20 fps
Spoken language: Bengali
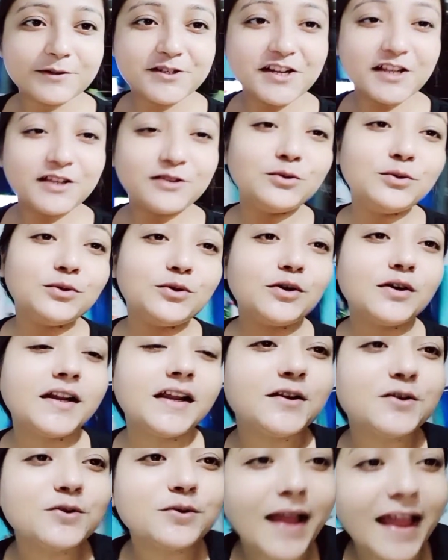সেই দুটো
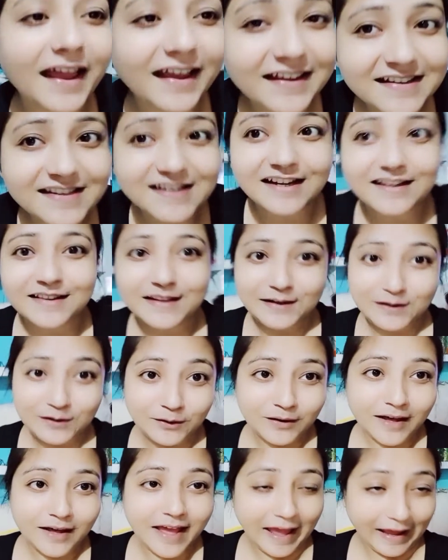ট্যাটু একই সাথেই
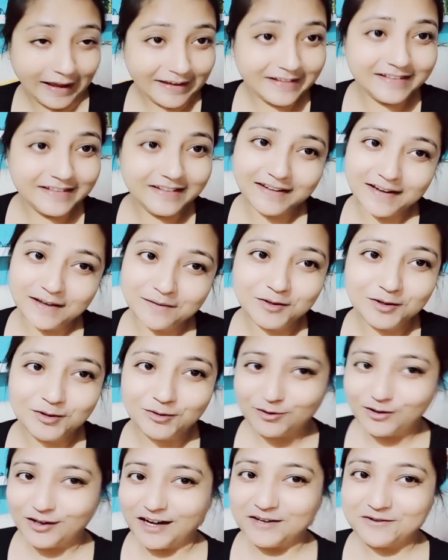করা একই দিনে আমি
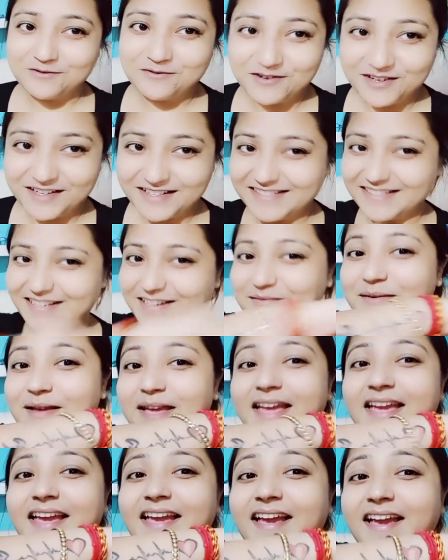দুটো ট্যাটু করেছিলাম
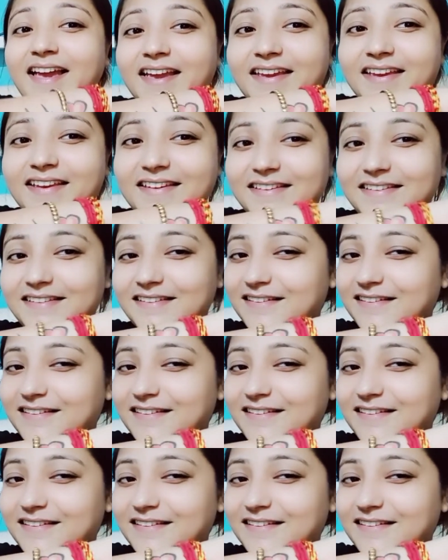এই